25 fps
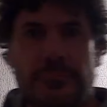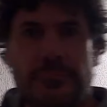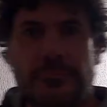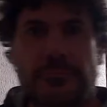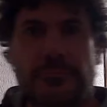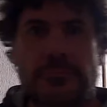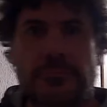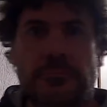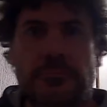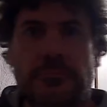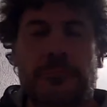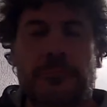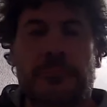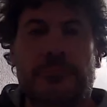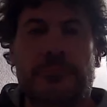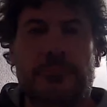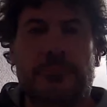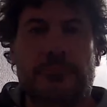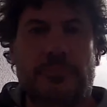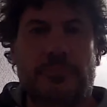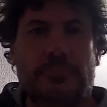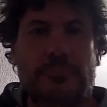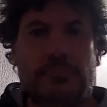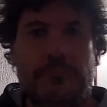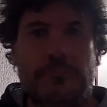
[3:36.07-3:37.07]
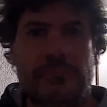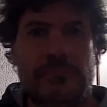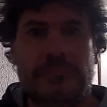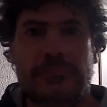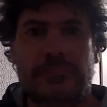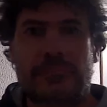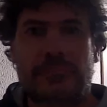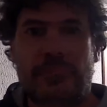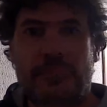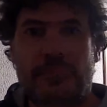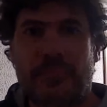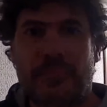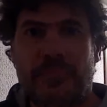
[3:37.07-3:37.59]
unos
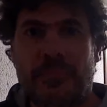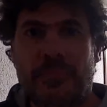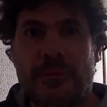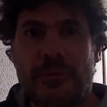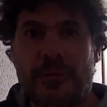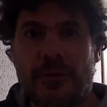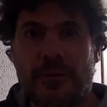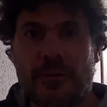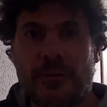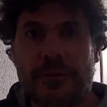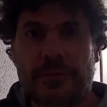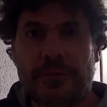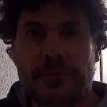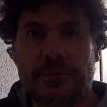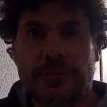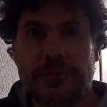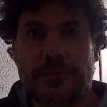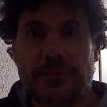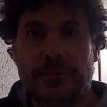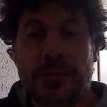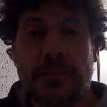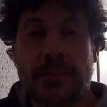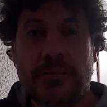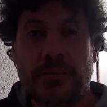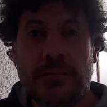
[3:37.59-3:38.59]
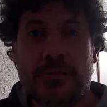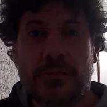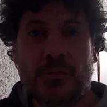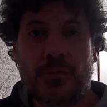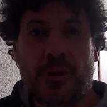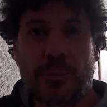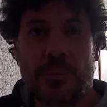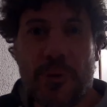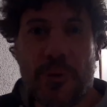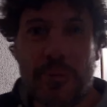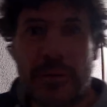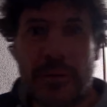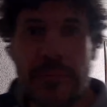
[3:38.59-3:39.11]
166 grados según marca
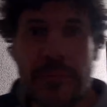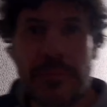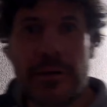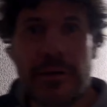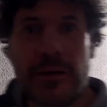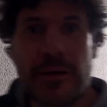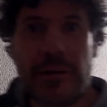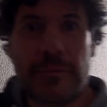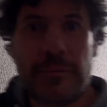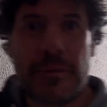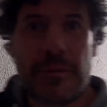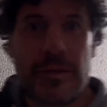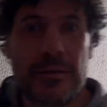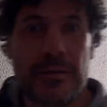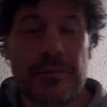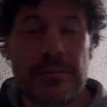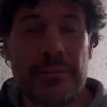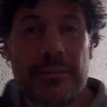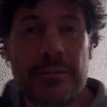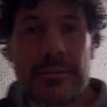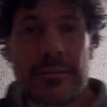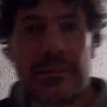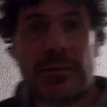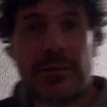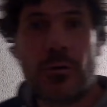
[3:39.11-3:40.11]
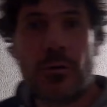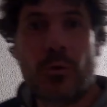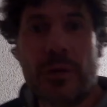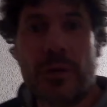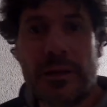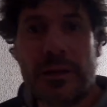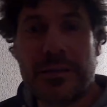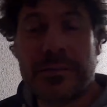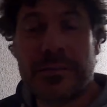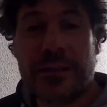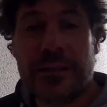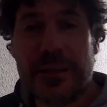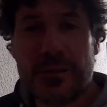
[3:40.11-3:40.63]
la eh, página de la
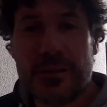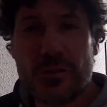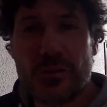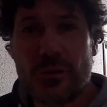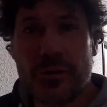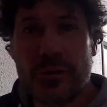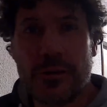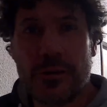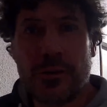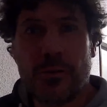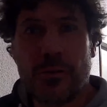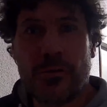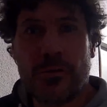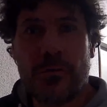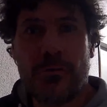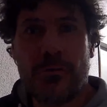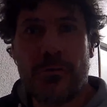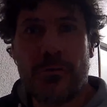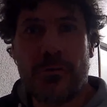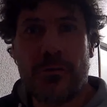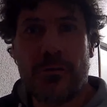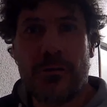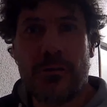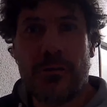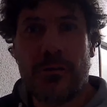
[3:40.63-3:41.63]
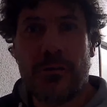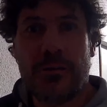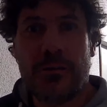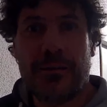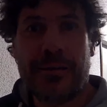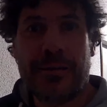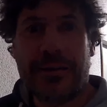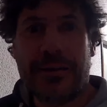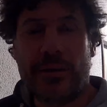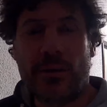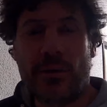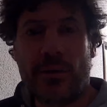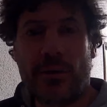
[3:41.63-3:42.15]
marca. La verdad es que tiene un
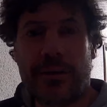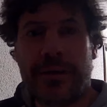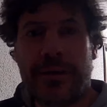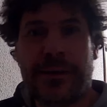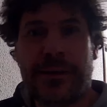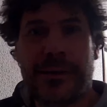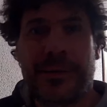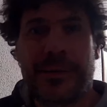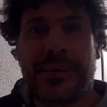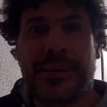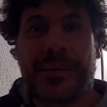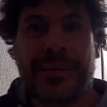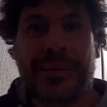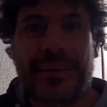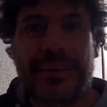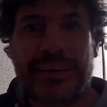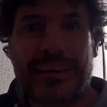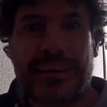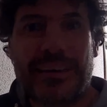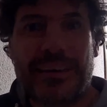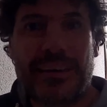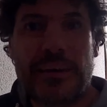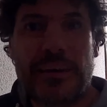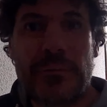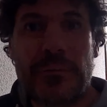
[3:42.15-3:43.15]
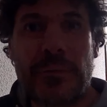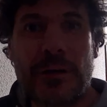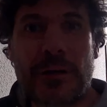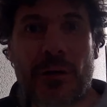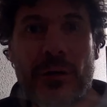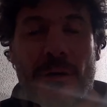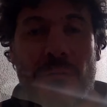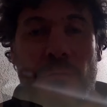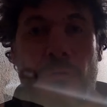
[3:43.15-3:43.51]
gran ángulo. Eh, lo que no me